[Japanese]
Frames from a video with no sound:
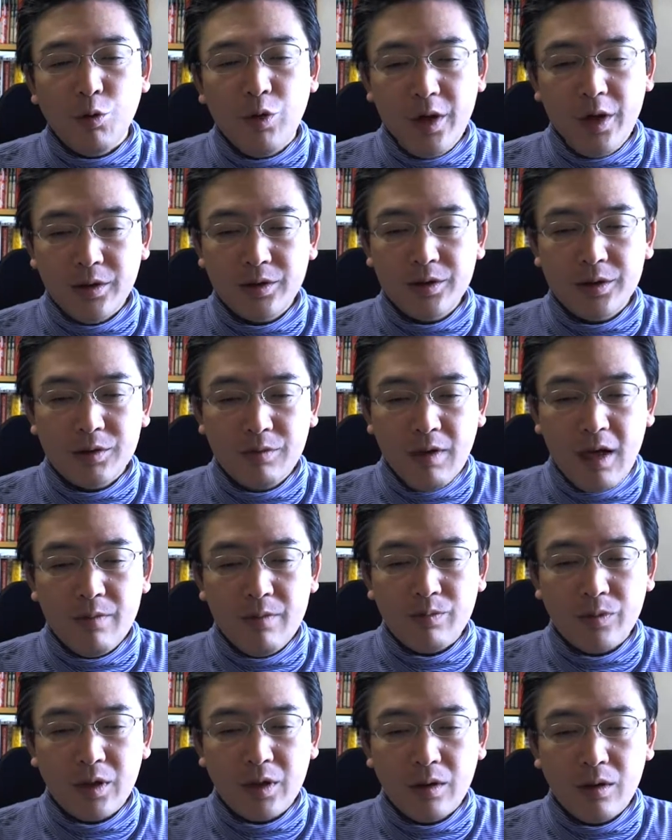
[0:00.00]
返事
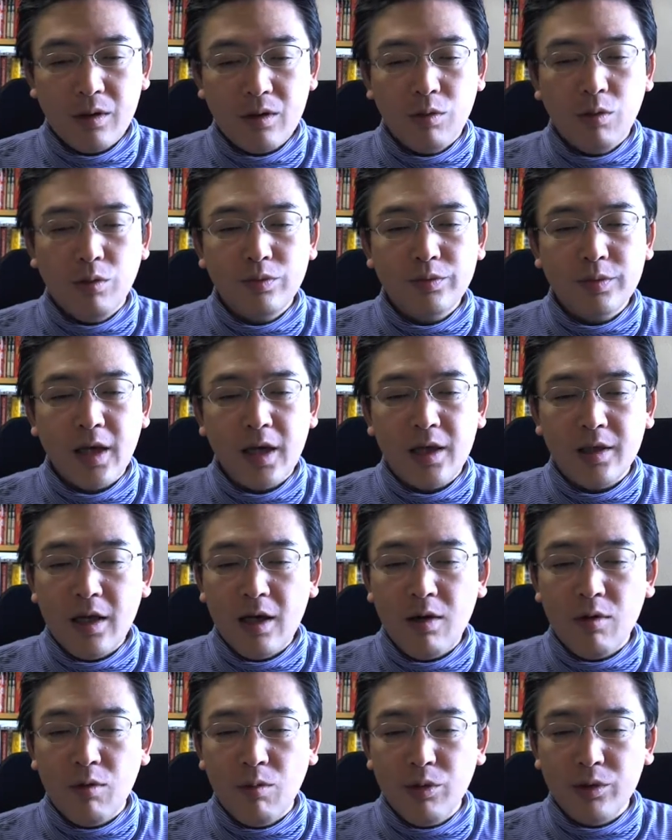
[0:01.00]
は、ご不快
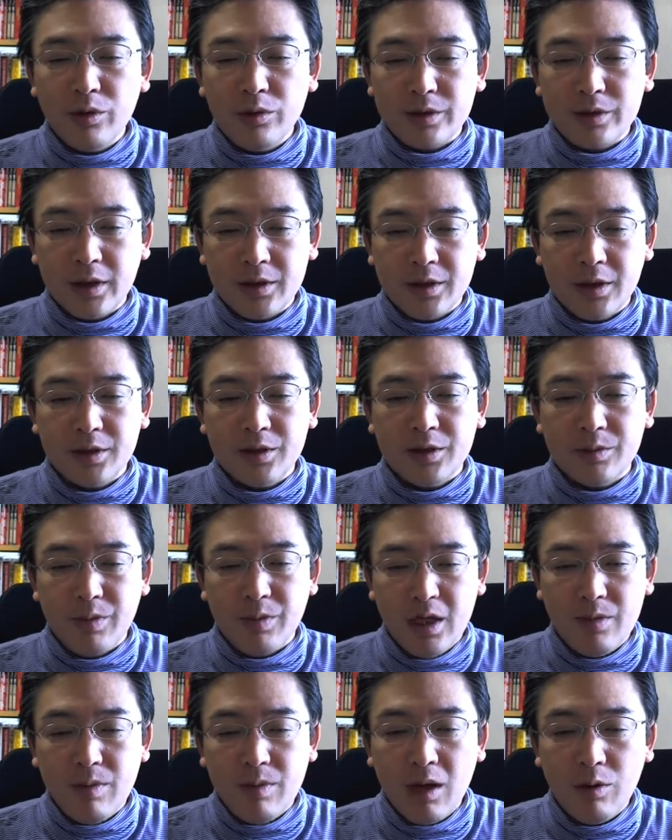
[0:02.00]
な思いをさせてし
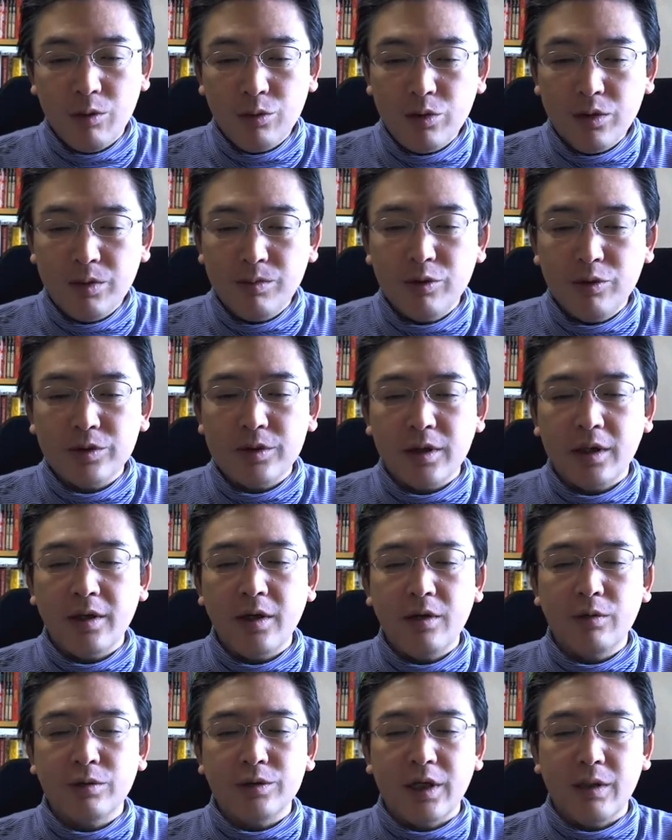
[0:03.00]
まい、誠に申し
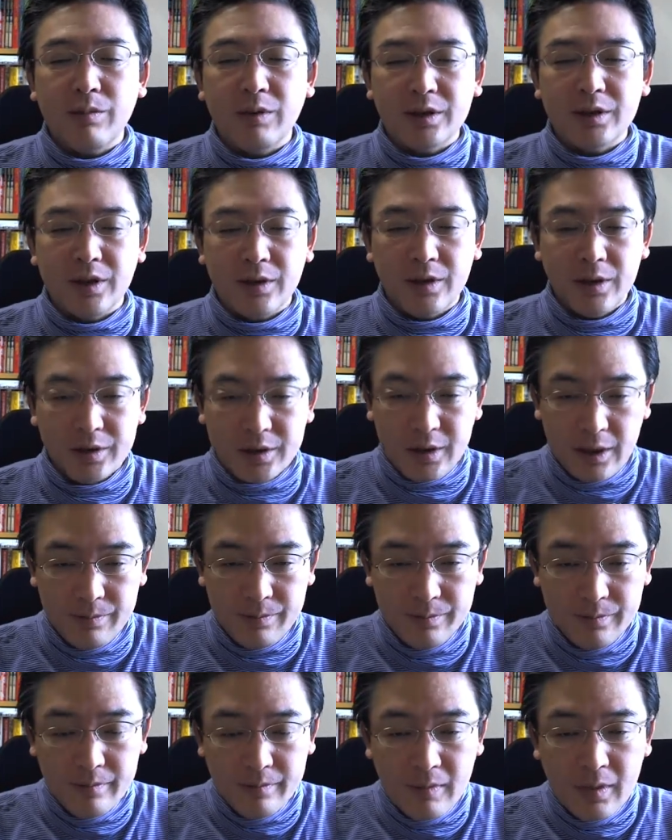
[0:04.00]
訳ございませんでした。
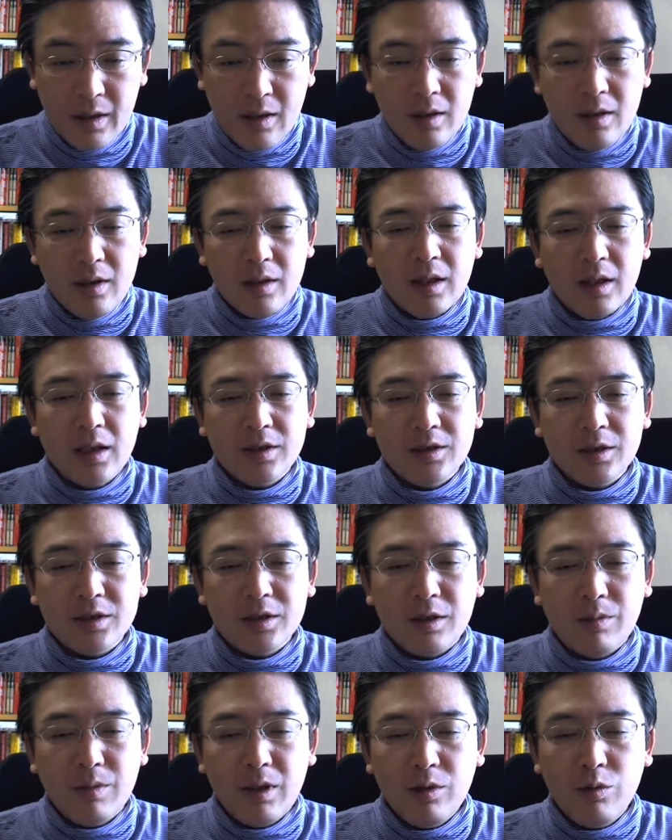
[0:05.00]
患者
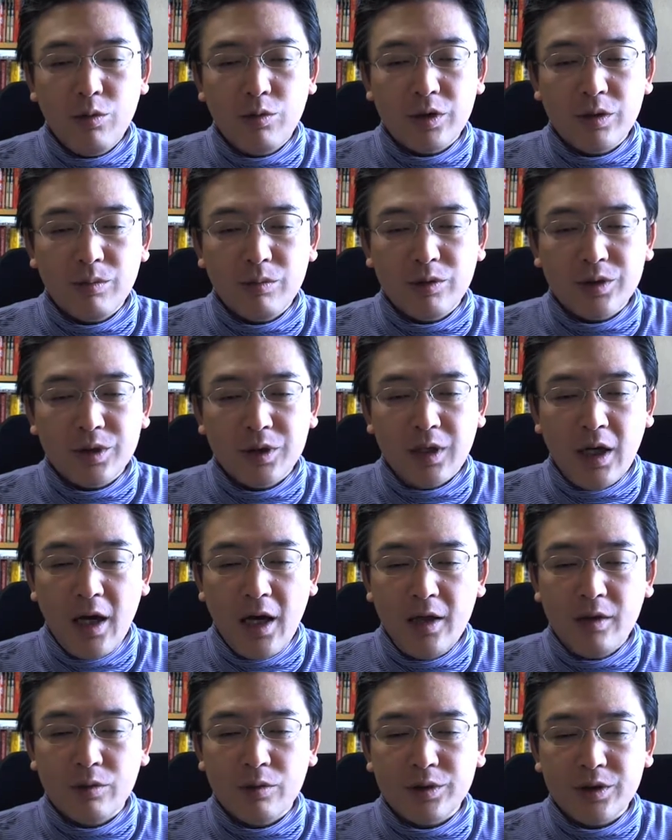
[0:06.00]
様のお気持ちに
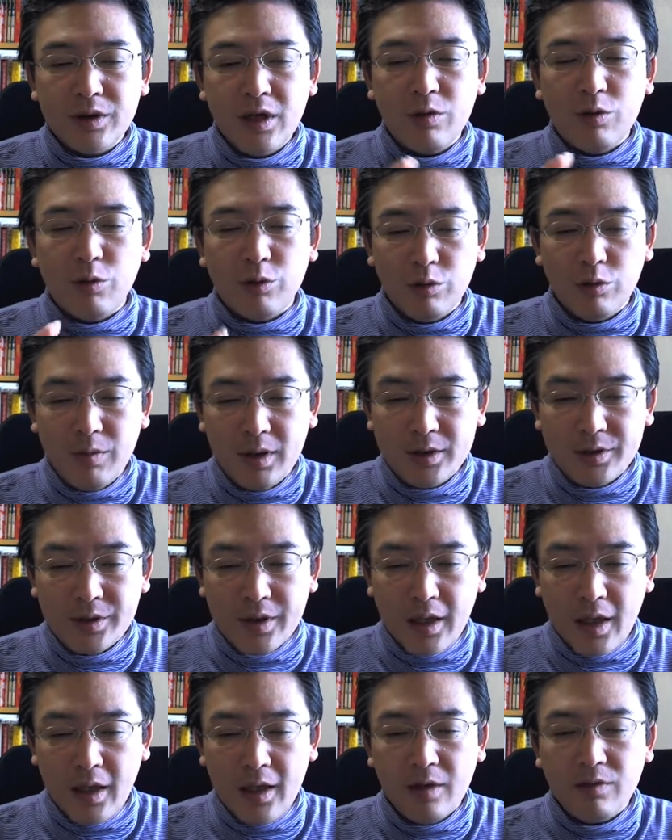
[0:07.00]
配慮した言葉
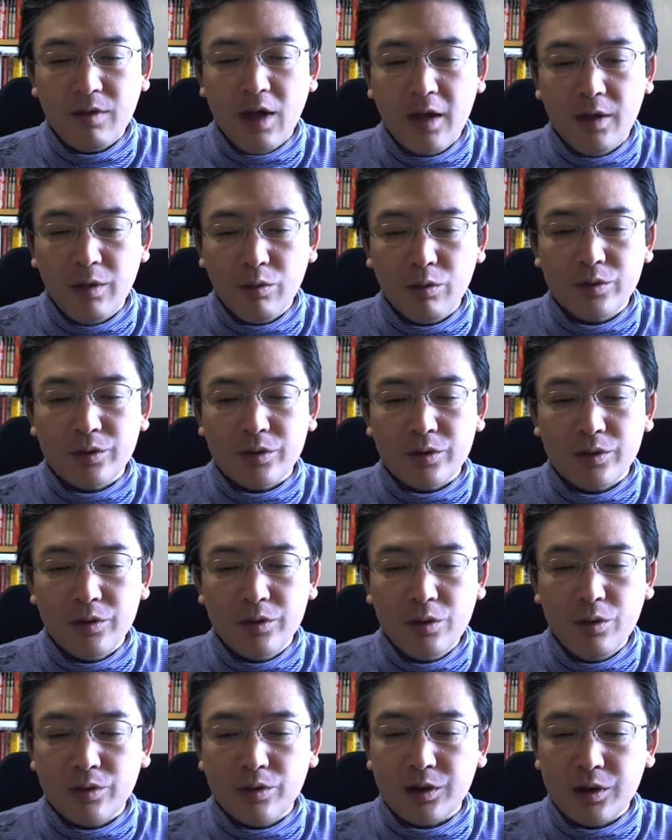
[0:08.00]
遣いや対応する
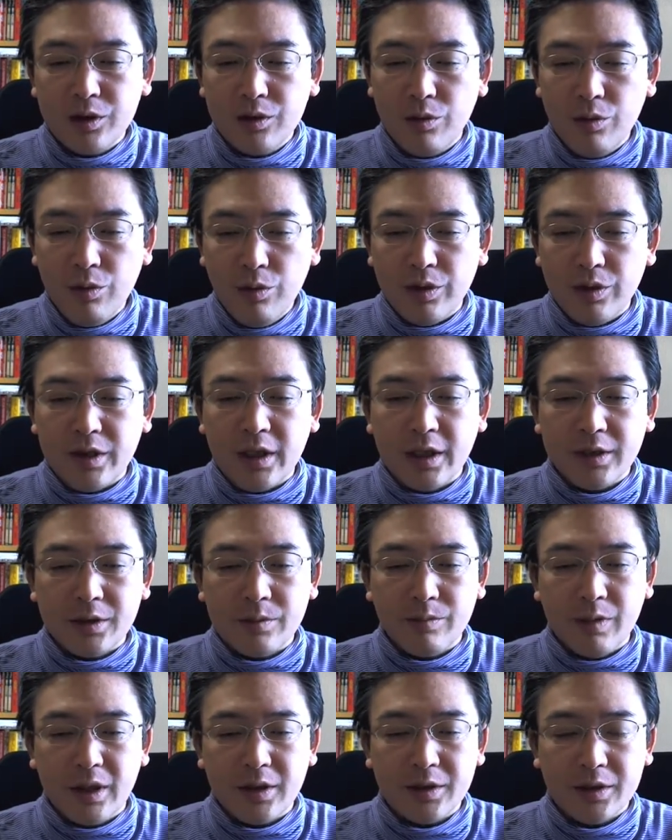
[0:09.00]
よう指導をいた
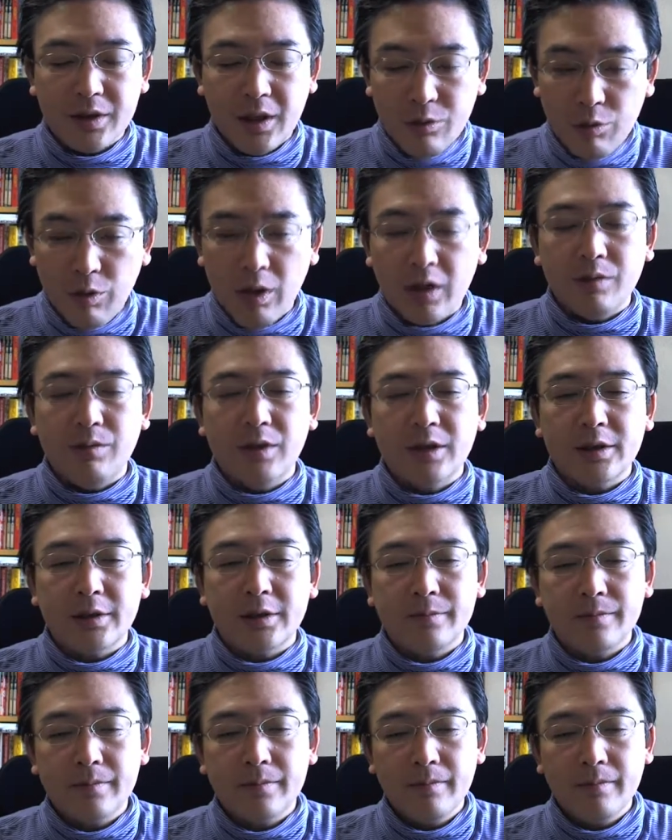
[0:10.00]
しましたとあります。